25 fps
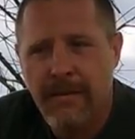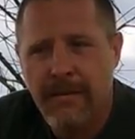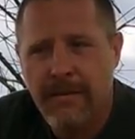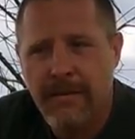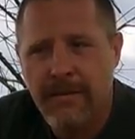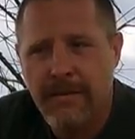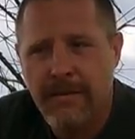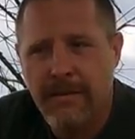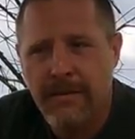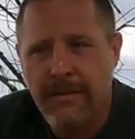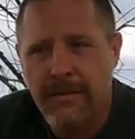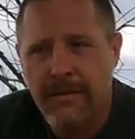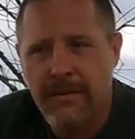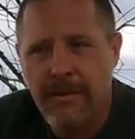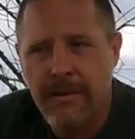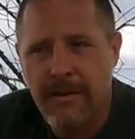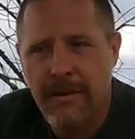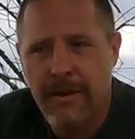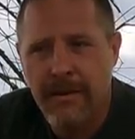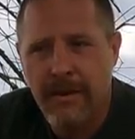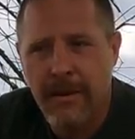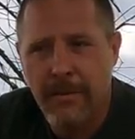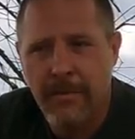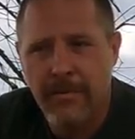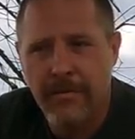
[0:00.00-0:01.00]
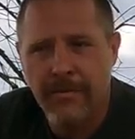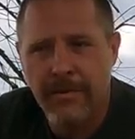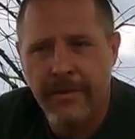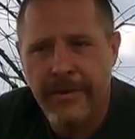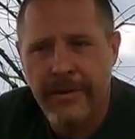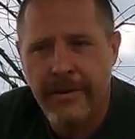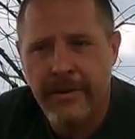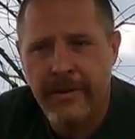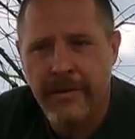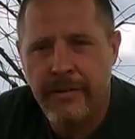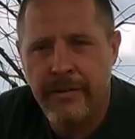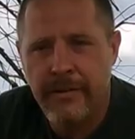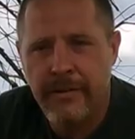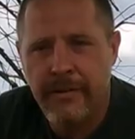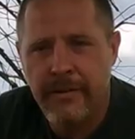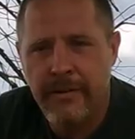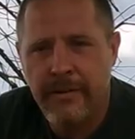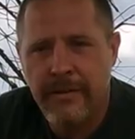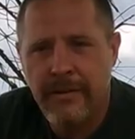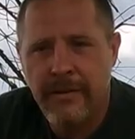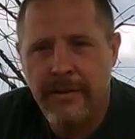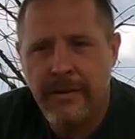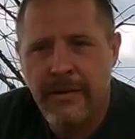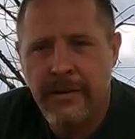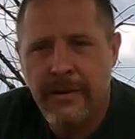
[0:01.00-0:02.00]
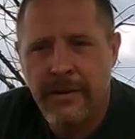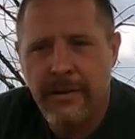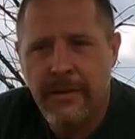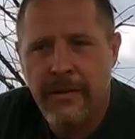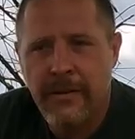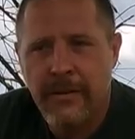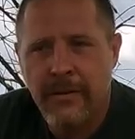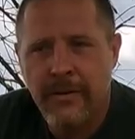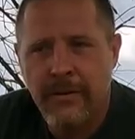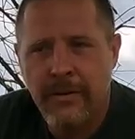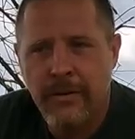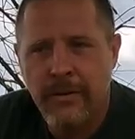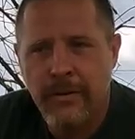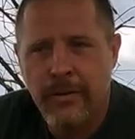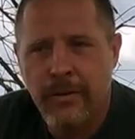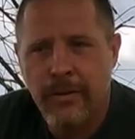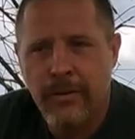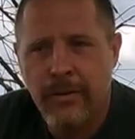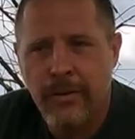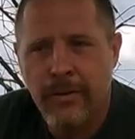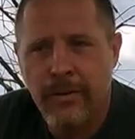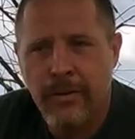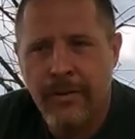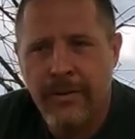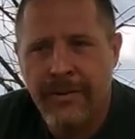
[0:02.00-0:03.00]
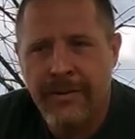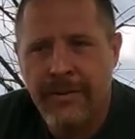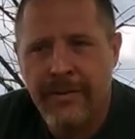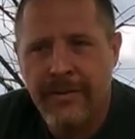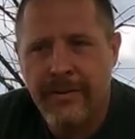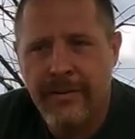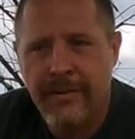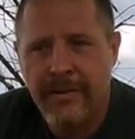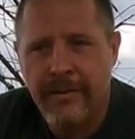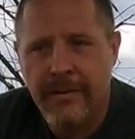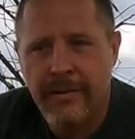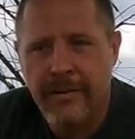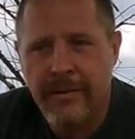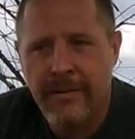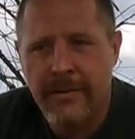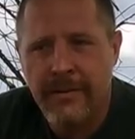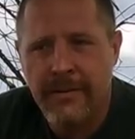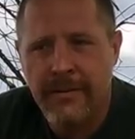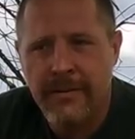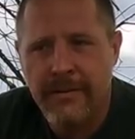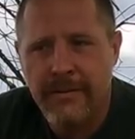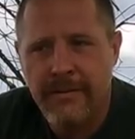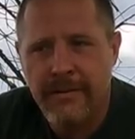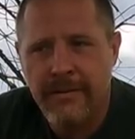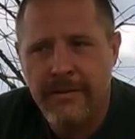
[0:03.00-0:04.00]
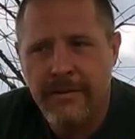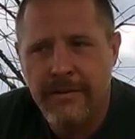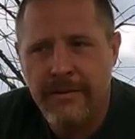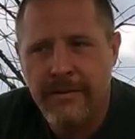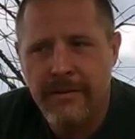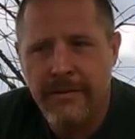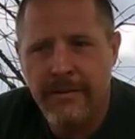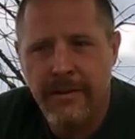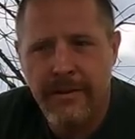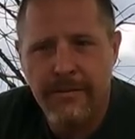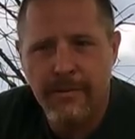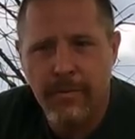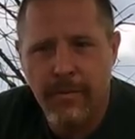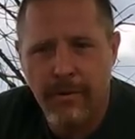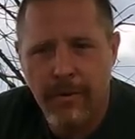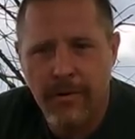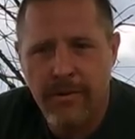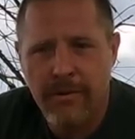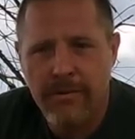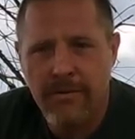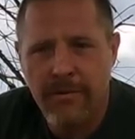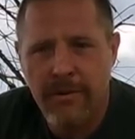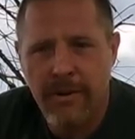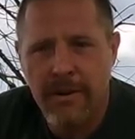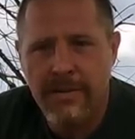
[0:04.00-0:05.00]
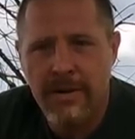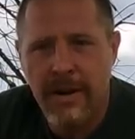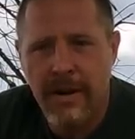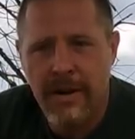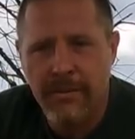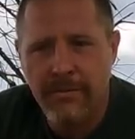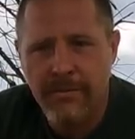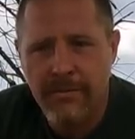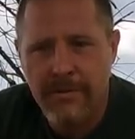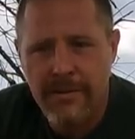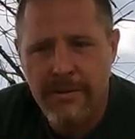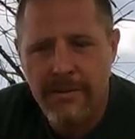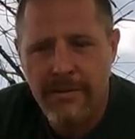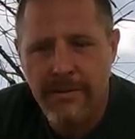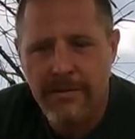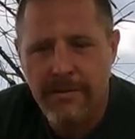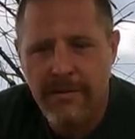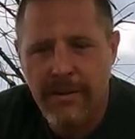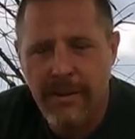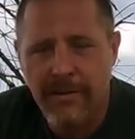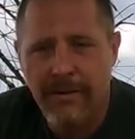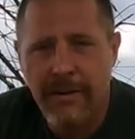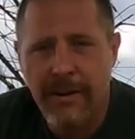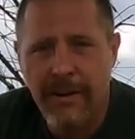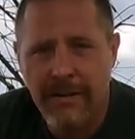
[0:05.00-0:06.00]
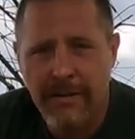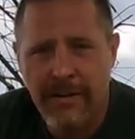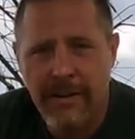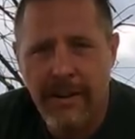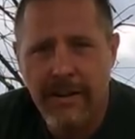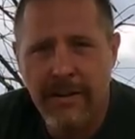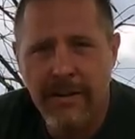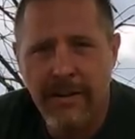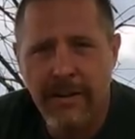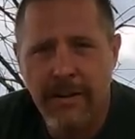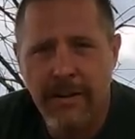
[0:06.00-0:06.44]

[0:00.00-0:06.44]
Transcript: äh, je nach Befinden. Und äh, das morgens und das abends. Da war der Tag